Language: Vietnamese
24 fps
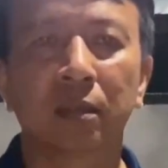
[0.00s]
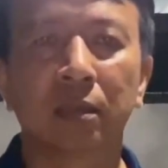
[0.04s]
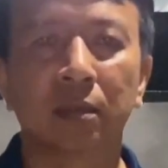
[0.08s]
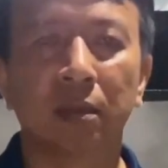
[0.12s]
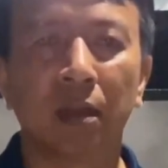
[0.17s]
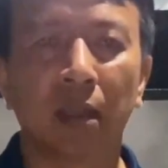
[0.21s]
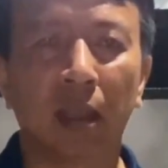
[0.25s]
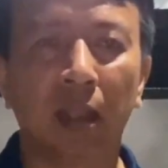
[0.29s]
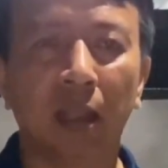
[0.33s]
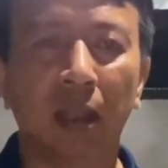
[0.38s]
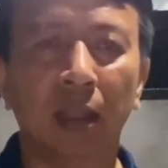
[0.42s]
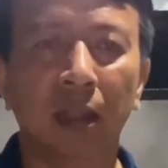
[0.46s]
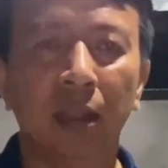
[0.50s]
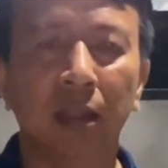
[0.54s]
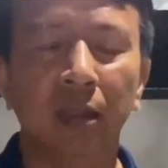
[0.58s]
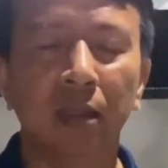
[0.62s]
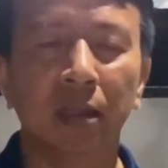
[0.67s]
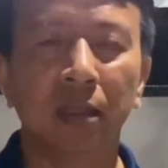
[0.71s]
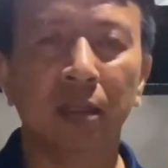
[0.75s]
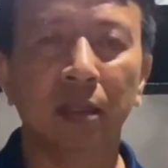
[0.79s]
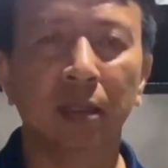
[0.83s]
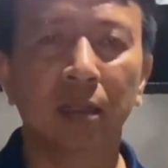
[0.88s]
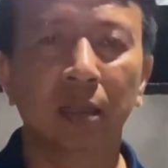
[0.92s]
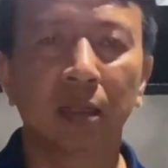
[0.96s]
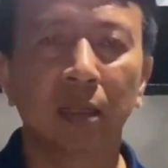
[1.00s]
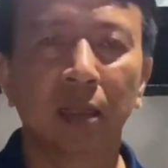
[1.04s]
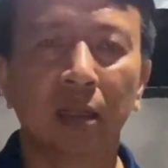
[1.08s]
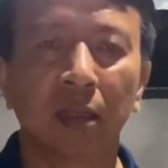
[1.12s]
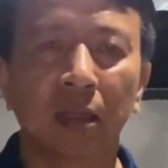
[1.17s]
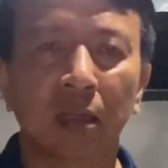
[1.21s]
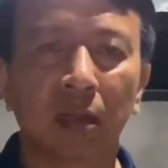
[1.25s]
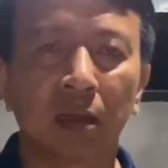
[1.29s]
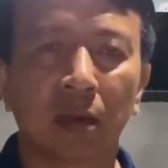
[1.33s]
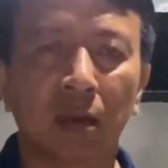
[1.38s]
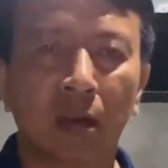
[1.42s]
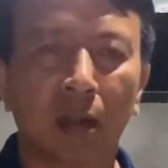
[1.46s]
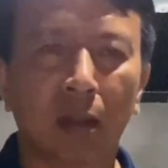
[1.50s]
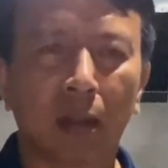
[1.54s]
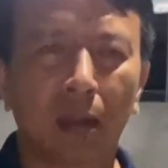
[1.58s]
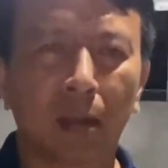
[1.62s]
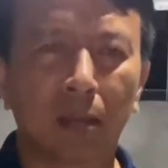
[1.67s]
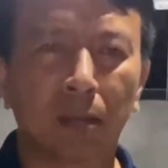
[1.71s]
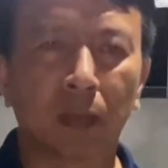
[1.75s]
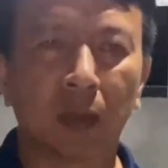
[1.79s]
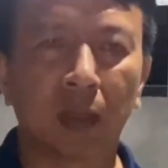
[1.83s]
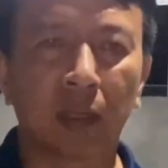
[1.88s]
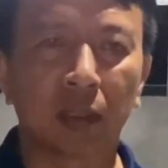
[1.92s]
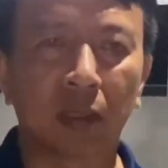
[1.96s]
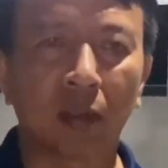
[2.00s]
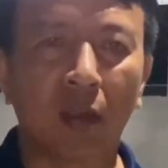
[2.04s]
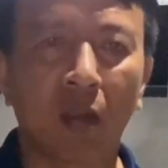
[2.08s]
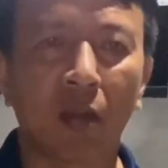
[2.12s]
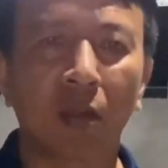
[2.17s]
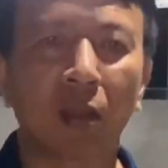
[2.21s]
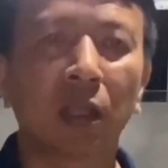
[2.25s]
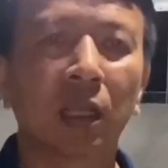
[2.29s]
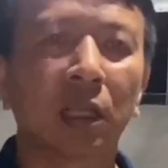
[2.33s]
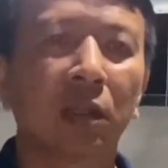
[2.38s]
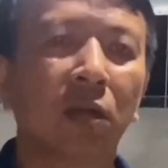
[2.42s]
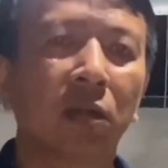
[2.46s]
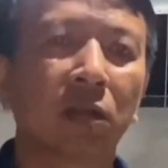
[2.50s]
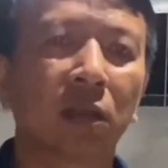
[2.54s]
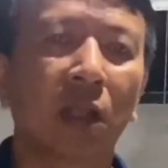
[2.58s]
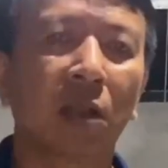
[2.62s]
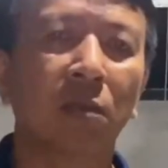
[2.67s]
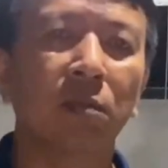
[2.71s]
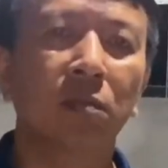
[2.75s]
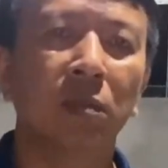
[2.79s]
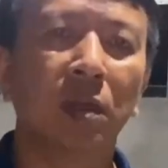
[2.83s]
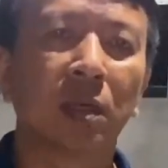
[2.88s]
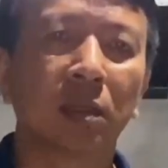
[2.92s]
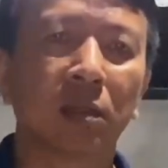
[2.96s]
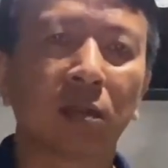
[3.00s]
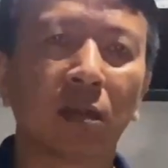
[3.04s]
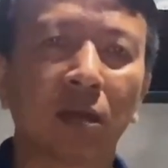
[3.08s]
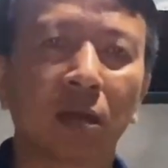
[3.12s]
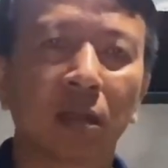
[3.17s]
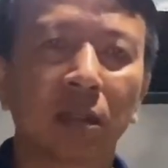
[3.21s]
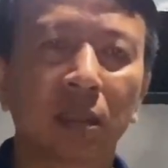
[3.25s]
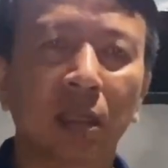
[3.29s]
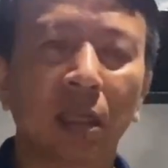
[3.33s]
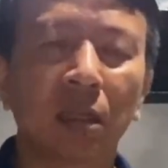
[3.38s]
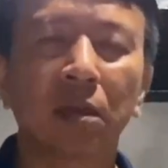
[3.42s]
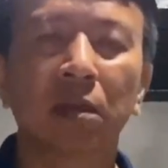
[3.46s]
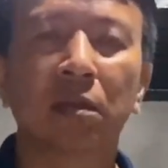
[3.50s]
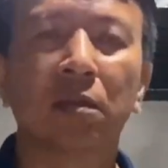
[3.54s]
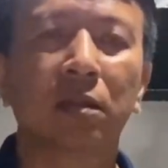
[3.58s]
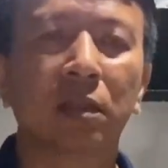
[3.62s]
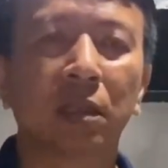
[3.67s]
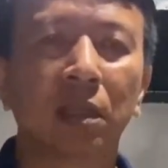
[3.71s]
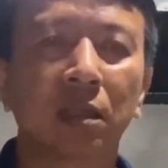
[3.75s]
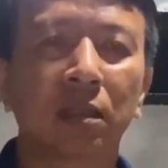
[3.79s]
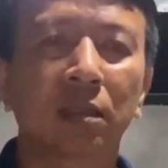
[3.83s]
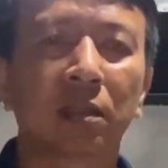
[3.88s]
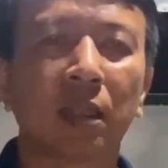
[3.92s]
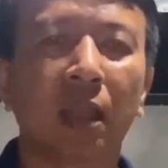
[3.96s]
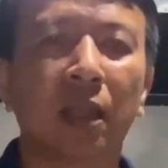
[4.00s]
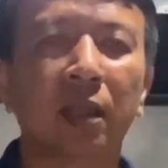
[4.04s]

để uh, mình chọn cái con giống mình cho nó chất lượng nhất.